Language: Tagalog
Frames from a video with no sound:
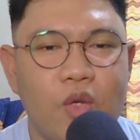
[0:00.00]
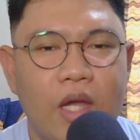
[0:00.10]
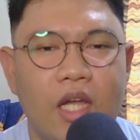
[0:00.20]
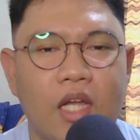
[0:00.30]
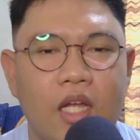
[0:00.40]

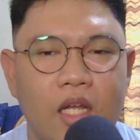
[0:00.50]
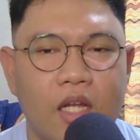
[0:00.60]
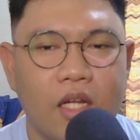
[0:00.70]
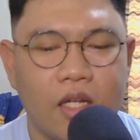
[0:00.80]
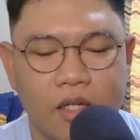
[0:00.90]
eh.
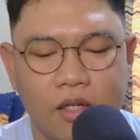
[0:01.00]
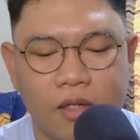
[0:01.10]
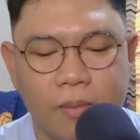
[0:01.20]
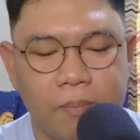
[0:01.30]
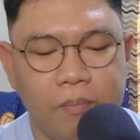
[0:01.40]

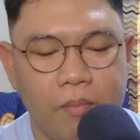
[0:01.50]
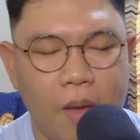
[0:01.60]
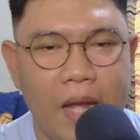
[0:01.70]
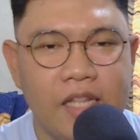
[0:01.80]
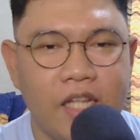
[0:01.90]

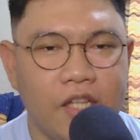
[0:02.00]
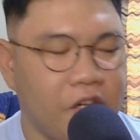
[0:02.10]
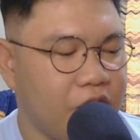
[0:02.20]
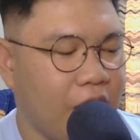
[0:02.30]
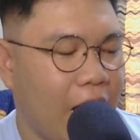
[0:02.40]
93
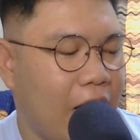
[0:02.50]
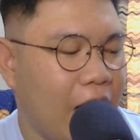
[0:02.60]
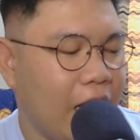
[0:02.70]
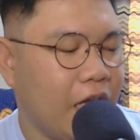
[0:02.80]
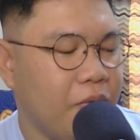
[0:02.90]
na nga
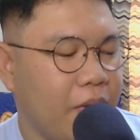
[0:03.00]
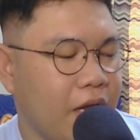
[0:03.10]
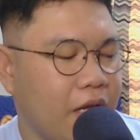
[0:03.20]
lang kayo eh.